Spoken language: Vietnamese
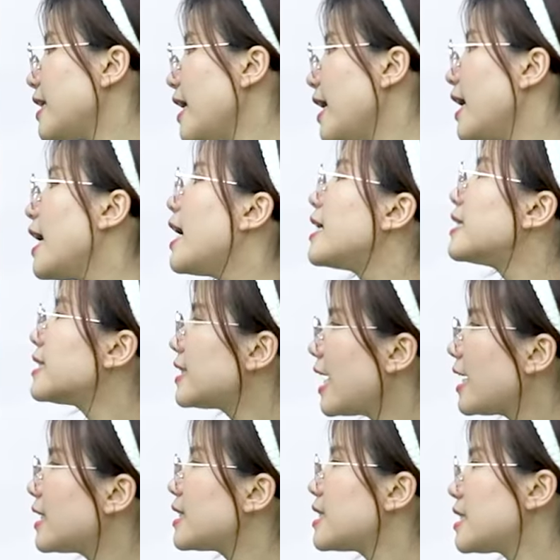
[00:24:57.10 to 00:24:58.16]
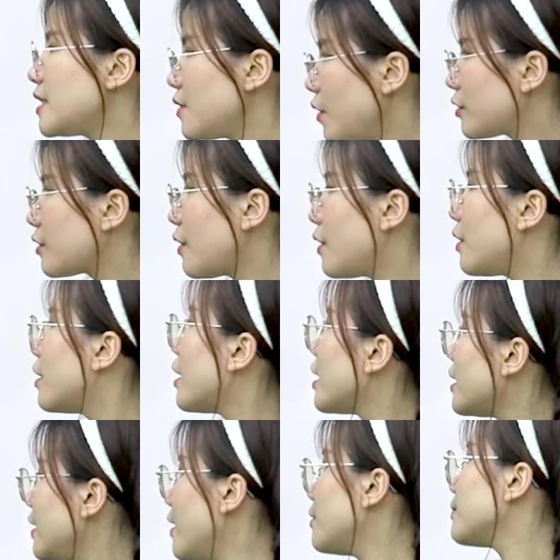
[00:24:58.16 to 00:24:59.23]
生3仕事
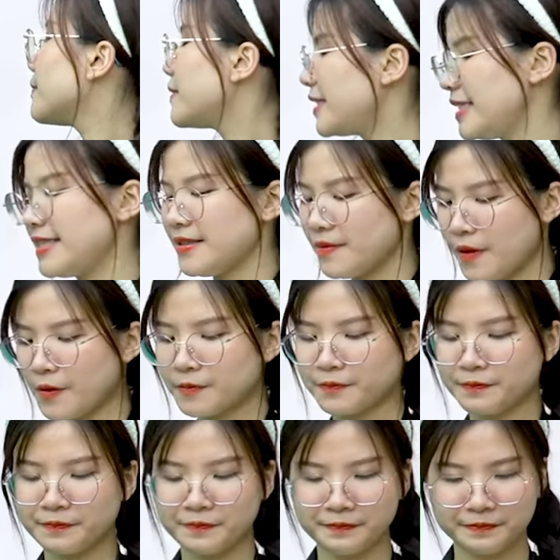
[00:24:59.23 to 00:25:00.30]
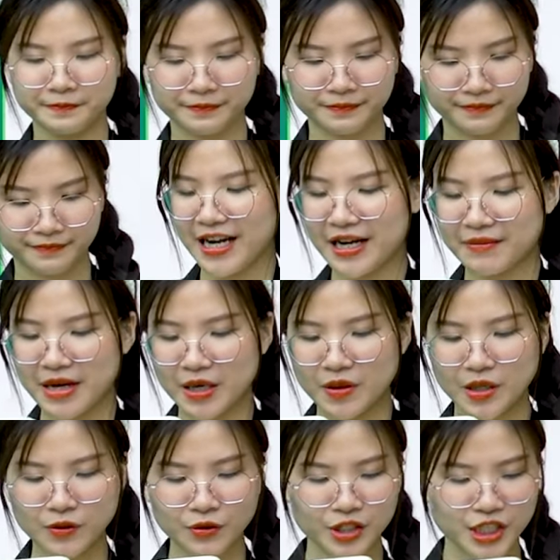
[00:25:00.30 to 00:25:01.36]
4質問 Bạn
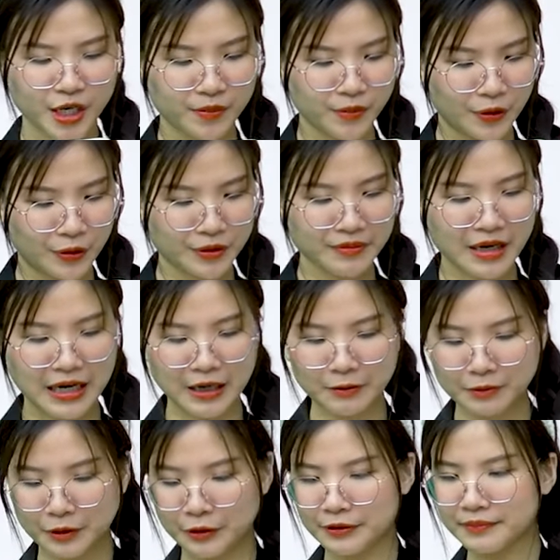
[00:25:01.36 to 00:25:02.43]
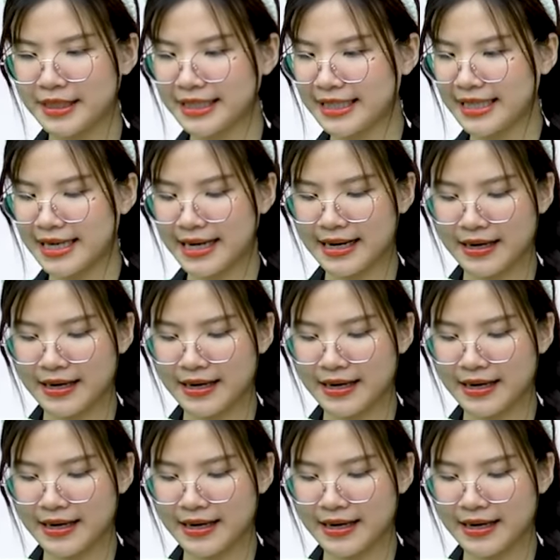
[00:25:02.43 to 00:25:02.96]
Luyến luôn chọn 4, Bảo Long 4 mang ý nghĩa